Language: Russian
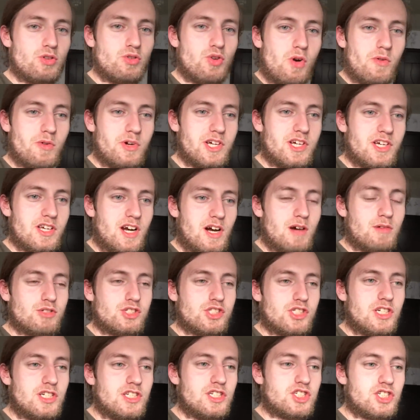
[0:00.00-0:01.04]
новая игра
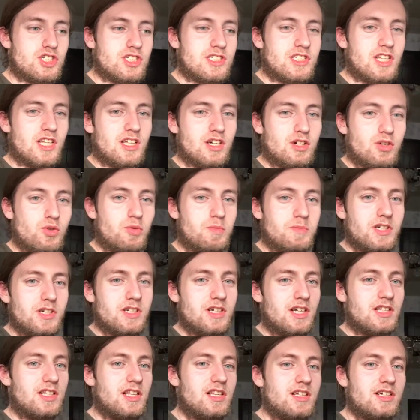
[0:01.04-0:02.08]
уже лежит», а на крупных
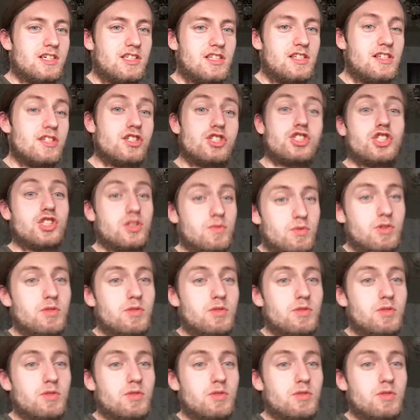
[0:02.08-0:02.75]
каналах не лежит.